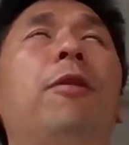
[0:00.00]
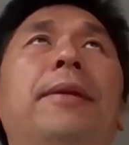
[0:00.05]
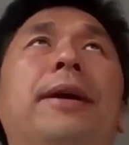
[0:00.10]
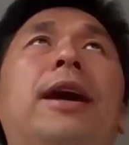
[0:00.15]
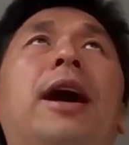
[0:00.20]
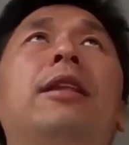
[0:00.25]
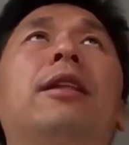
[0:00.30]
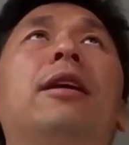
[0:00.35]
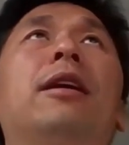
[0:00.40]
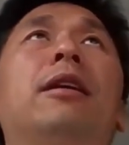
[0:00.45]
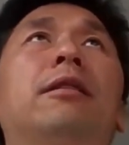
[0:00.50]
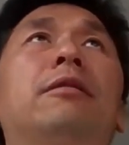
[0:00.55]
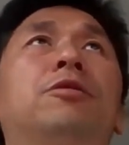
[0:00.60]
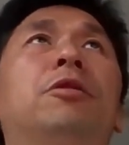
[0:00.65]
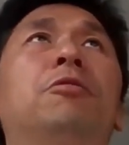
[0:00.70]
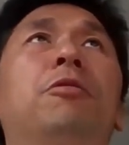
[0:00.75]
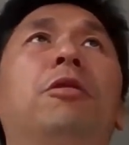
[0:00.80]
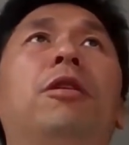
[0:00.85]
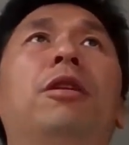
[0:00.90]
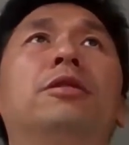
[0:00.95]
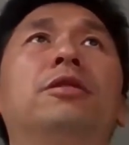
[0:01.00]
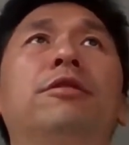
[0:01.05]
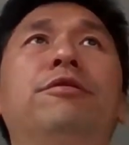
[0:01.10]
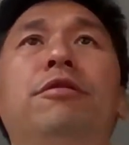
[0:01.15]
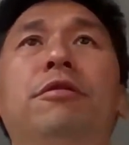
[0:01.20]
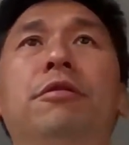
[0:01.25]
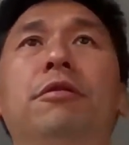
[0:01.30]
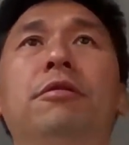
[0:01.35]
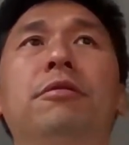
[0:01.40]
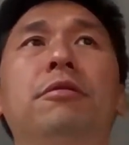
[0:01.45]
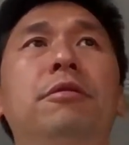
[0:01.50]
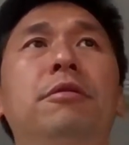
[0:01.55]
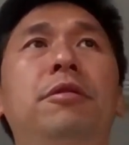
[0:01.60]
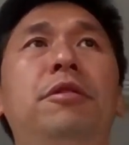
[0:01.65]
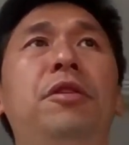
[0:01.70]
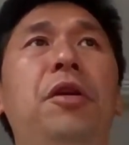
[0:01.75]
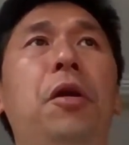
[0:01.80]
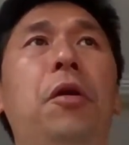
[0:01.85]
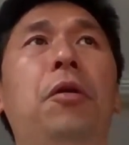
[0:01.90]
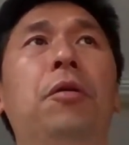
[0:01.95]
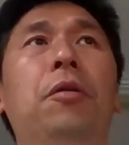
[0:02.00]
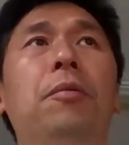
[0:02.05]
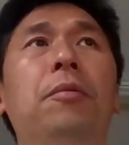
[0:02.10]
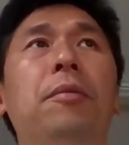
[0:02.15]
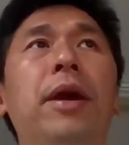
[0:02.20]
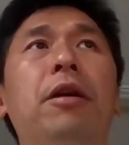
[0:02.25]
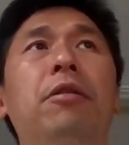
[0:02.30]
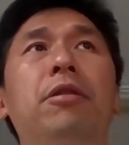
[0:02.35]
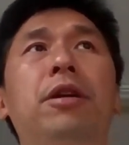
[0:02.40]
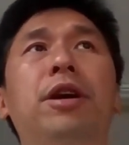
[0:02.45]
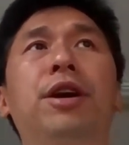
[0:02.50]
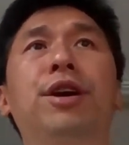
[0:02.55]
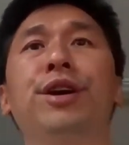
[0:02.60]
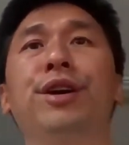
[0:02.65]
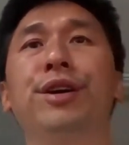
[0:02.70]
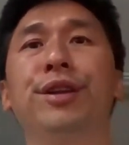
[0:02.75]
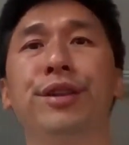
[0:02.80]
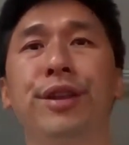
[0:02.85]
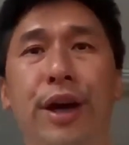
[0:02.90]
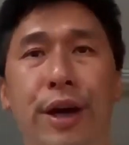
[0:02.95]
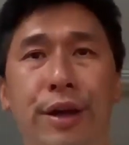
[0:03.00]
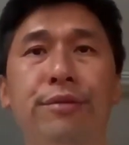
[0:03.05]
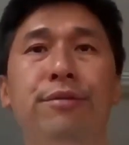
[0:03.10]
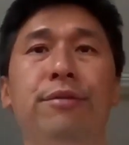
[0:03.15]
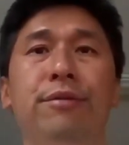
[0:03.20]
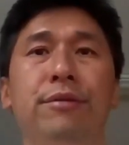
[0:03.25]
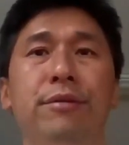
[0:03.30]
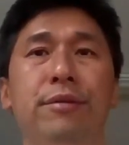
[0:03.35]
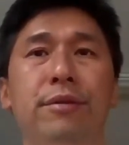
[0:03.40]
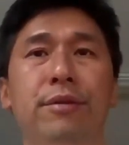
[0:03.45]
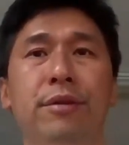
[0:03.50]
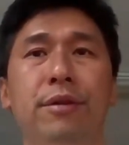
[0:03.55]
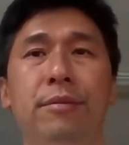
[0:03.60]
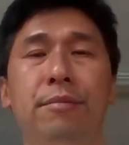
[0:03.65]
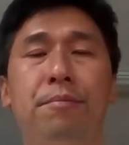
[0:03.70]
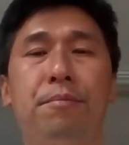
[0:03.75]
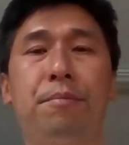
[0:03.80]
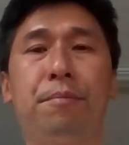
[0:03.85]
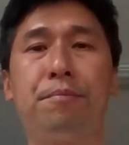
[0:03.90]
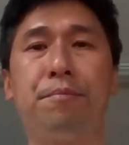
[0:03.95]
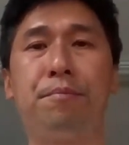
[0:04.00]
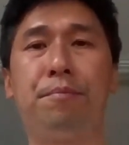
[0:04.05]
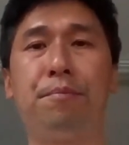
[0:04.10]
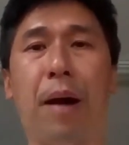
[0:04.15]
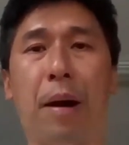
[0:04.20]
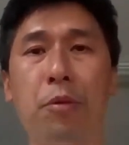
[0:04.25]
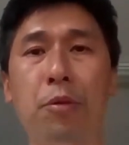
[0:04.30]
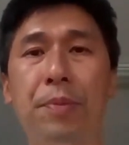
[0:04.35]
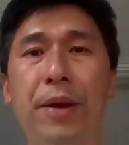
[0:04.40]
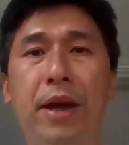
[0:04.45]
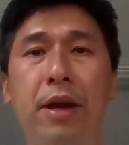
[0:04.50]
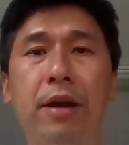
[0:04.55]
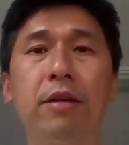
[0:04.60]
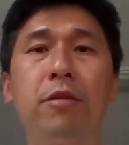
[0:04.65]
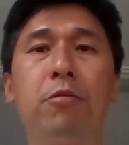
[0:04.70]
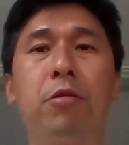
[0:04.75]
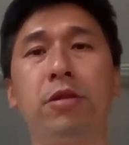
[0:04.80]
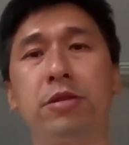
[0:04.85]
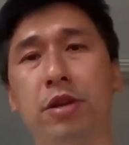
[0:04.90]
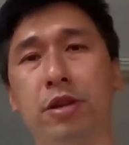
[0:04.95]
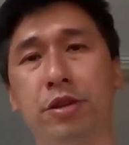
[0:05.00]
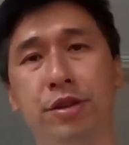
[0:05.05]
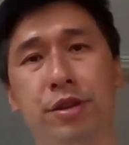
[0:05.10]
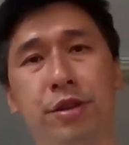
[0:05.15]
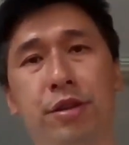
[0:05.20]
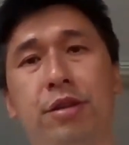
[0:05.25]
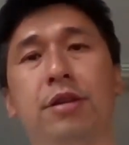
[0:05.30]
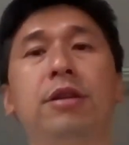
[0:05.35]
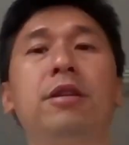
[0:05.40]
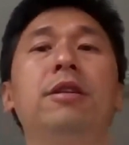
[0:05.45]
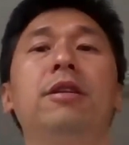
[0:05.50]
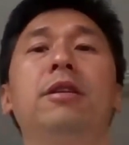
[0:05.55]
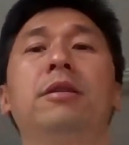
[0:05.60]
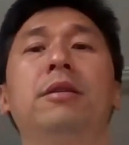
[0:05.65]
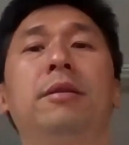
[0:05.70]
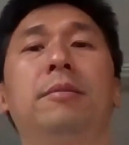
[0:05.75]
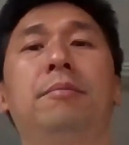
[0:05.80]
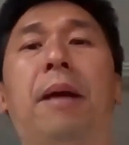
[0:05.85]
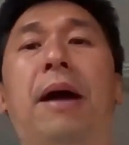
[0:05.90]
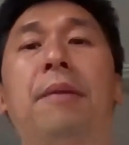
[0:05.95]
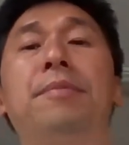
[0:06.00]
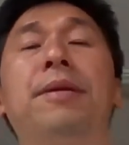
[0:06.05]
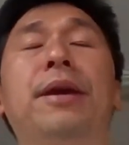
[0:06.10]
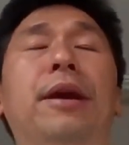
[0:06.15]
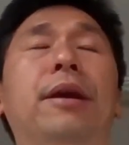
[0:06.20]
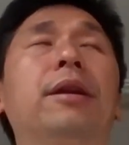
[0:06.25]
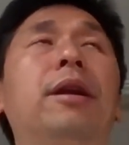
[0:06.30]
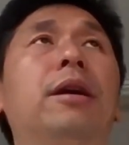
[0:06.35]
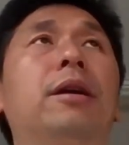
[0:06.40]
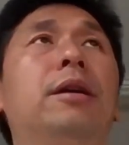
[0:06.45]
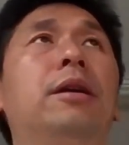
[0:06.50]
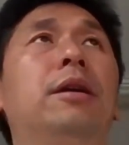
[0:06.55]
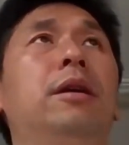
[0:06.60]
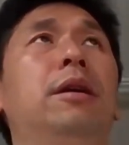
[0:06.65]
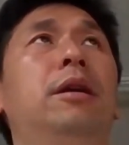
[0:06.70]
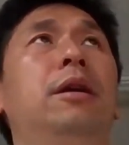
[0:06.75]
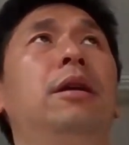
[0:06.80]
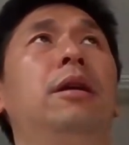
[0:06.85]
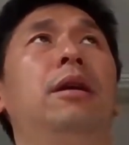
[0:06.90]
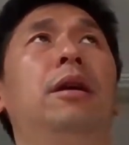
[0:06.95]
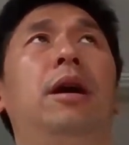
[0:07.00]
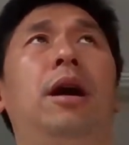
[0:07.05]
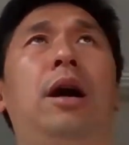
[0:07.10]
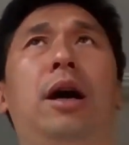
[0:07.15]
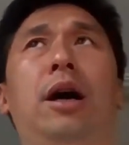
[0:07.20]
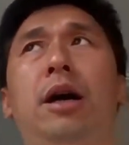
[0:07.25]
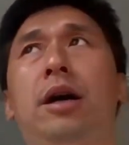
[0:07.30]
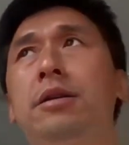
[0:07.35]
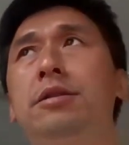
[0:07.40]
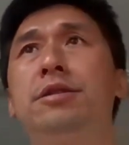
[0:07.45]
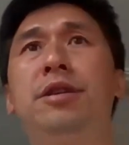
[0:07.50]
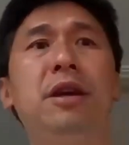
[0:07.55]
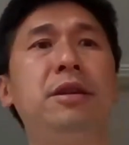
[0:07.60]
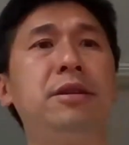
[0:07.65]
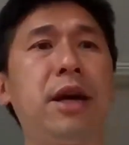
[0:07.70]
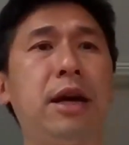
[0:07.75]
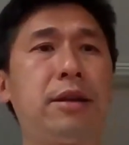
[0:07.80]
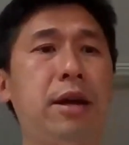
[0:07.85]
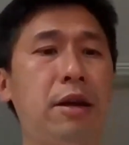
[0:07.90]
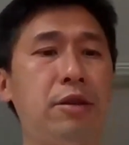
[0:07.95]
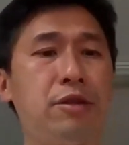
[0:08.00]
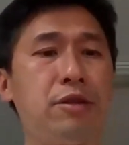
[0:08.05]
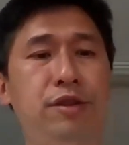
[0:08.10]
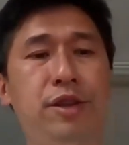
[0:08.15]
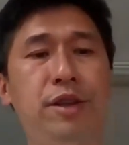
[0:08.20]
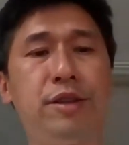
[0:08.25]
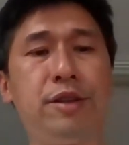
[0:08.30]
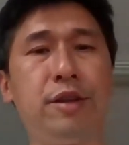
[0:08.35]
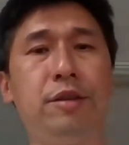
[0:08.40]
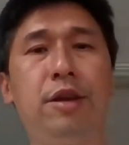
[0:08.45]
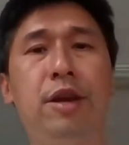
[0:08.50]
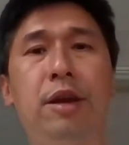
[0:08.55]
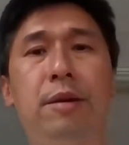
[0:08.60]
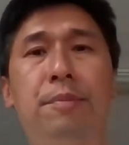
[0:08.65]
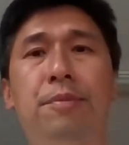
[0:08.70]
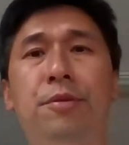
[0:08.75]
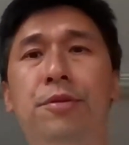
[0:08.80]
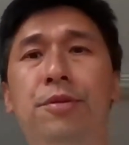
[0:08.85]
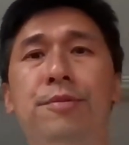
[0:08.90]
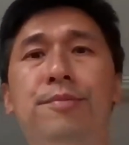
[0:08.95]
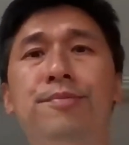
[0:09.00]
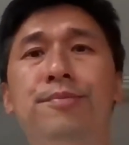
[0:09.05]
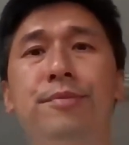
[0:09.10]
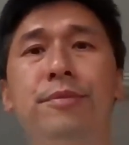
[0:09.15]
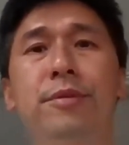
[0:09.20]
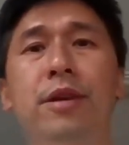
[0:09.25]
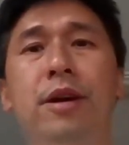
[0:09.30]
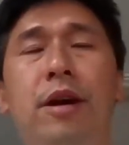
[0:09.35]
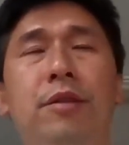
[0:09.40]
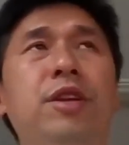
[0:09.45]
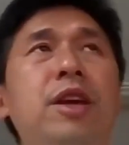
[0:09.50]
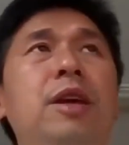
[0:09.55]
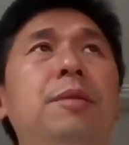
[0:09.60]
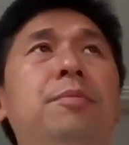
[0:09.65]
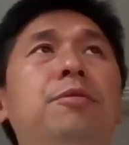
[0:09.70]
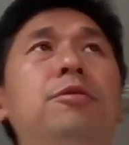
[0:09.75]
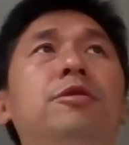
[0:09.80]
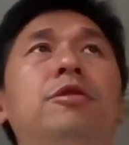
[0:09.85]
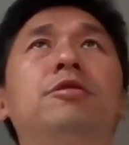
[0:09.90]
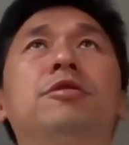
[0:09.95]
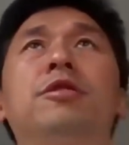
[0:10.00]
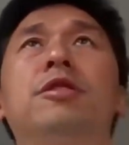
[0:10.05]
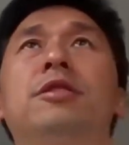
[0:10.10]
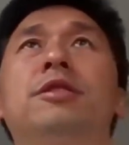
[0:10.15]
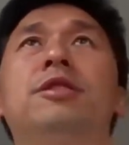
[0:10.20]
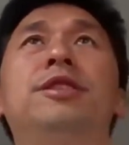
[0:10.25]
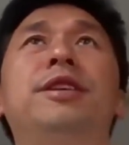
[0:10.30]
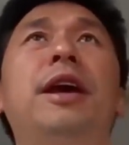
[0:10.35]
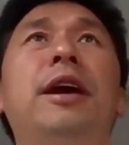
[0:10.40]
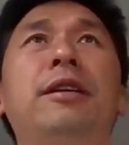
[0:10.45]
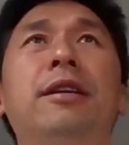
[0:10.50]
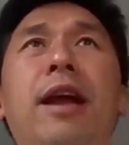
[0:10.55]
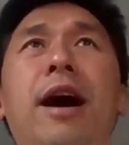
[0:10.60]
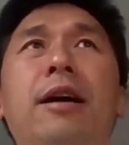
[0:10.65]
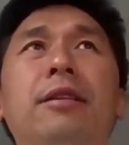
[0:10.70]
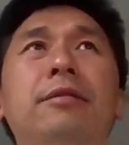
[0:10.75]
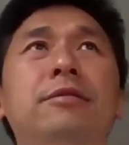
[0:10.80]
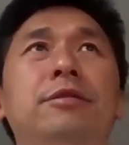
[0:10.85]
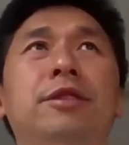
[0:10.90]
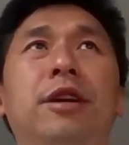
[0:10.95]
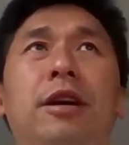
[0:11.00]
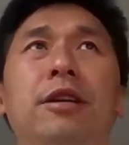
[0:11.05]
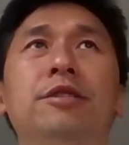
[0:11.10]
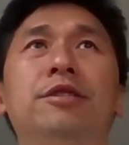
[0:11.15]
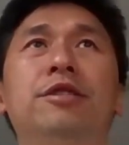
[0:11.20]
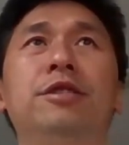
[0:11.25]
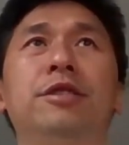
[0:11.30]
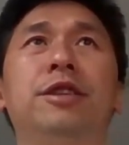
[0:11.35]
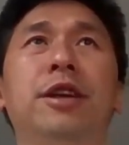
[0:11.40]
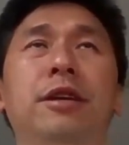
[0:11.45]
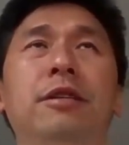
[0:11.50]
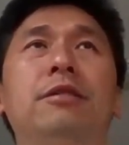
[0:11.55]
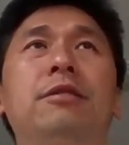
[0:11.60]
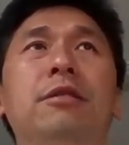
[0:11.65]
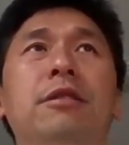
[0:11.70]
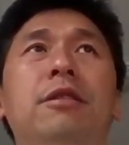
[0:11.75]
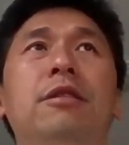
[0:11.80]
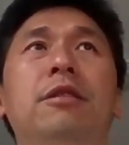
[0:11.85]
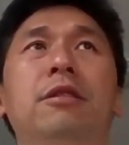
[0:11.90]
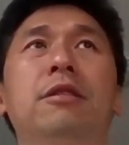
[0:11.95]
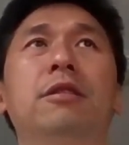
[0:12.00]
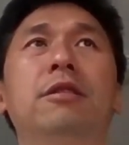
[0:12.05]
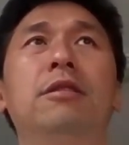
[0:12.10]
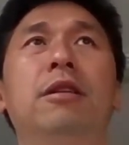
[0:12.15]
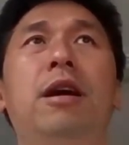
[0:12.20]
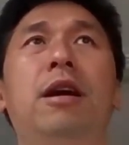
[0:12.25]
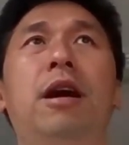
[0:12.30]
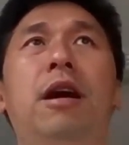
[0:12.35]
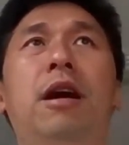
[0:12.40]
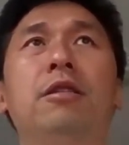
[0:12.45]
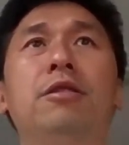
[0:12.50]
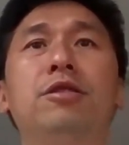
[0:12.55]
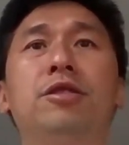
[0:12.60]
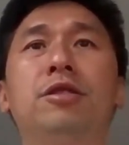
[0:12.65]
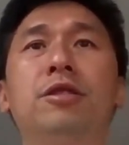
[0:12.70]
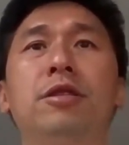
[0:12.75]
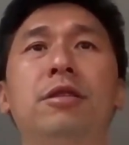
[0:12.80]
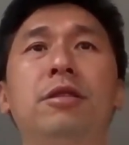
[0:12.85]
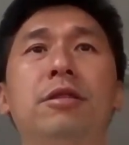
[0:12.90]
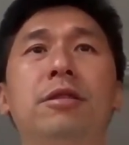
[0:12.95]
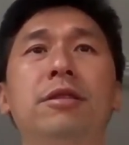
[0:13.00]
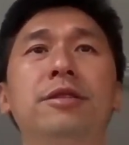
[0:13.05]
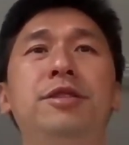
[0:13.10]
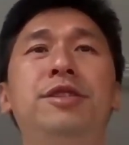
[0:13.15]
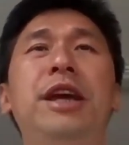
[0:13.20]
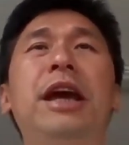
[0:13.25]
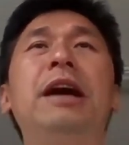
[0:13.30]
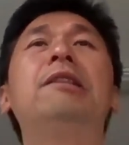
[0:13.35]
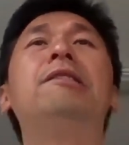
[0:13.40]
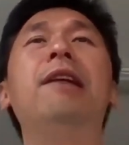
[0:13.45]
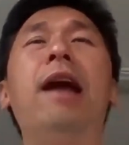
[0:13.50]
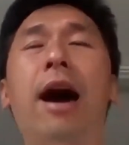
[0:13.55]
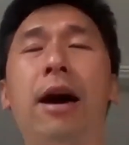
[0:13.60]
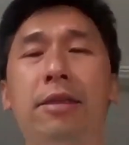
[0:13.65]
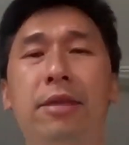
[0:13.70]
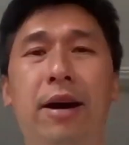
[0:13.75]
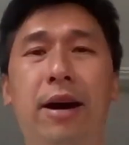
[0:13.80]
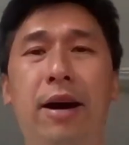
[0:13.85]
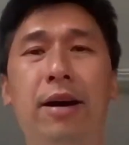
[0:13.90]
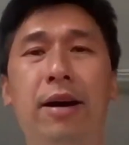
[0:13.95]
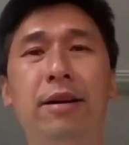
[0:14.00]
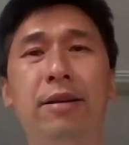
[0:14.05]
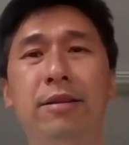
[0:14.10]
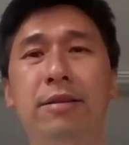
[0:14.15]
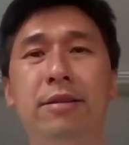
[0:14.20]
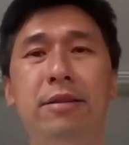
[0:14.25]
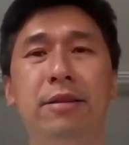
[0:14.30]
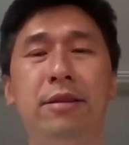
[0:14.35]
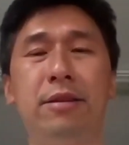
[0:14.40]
我们看了，中国政府有没有可能摆不平，或者是摆平了？啊，现在它是进行第一步，呃，第一步就是先让整个事情啊。先让呢，